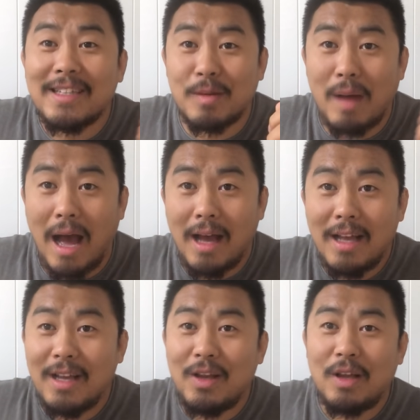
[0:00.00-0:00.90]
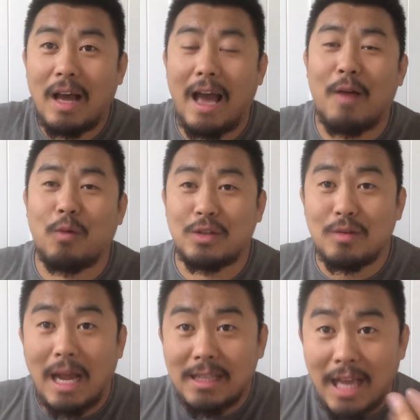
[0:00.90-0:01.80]
行吧？哎，我就
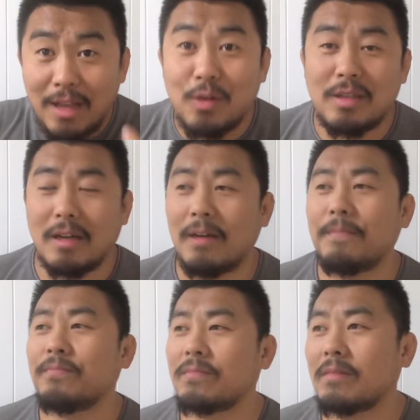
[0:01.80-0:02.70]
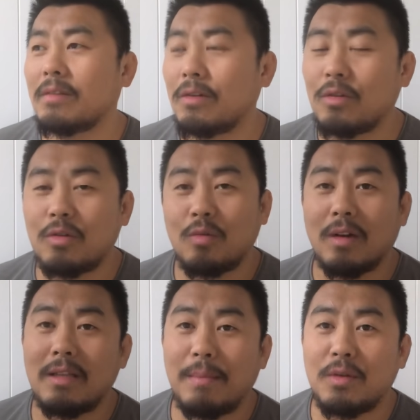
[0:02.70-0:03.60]
拿钱就行，这就是我
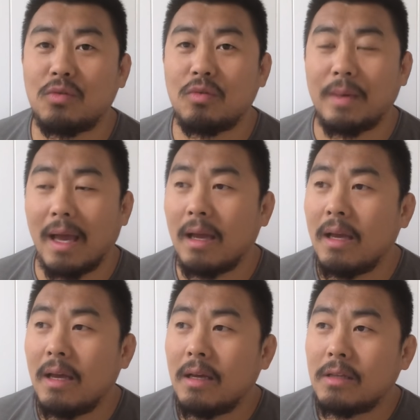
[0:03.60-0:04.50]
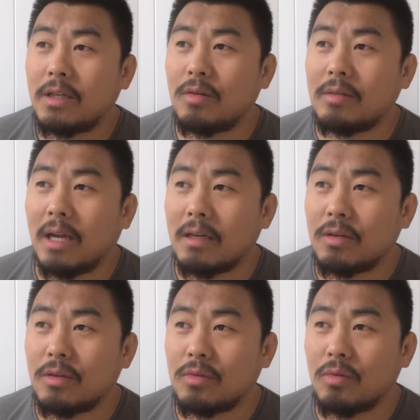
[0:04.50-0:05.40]
跟他们的区别。其实这个
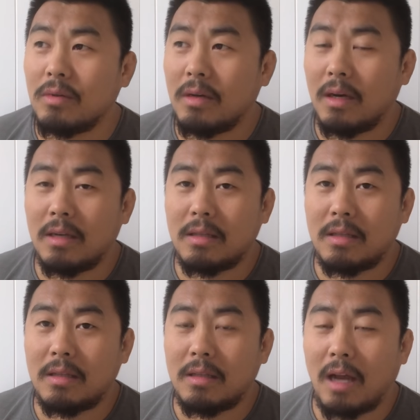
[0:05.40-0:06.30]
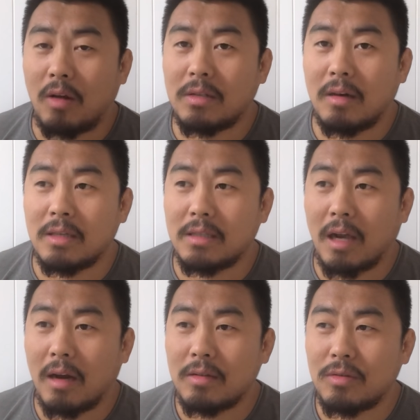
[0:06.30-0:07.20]
是东哥牢骚一
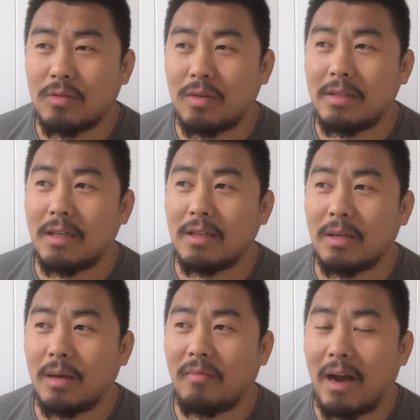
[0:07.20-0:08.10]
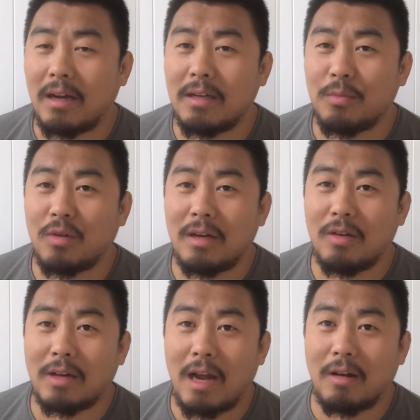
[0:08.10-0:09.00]
下，就是最近就是网上那么多人
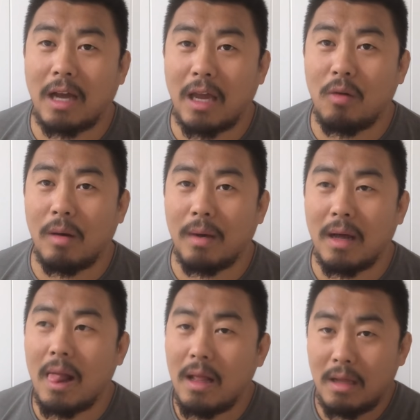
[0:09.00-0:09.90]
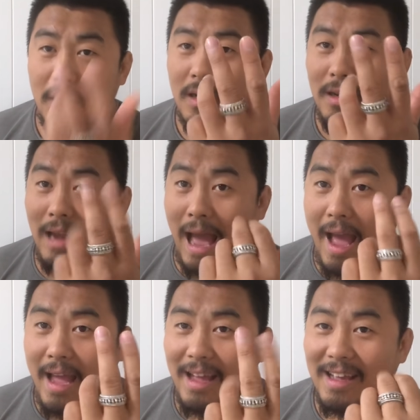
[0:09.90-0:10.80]
又开始黑我嘛，
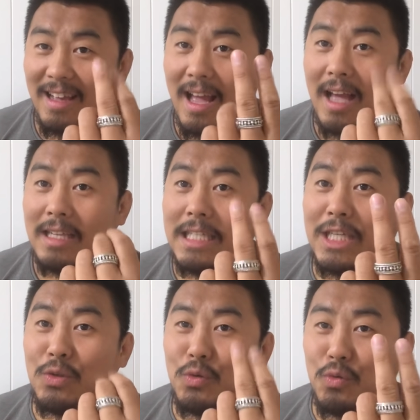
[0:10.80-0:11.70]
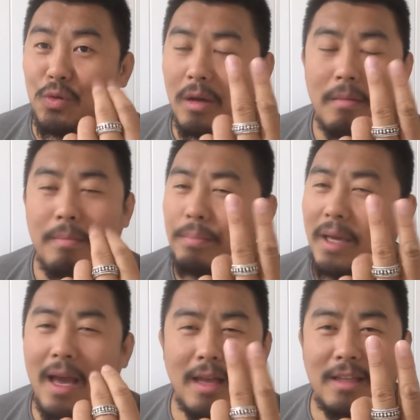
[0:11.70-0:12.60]
来，继续，
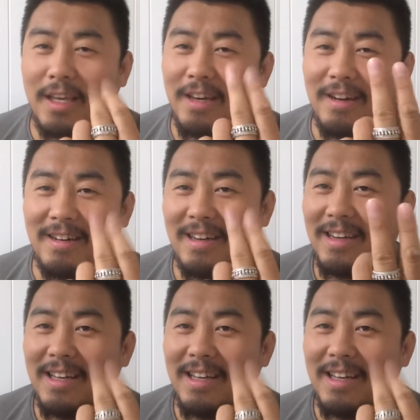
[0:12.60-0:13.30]
别停，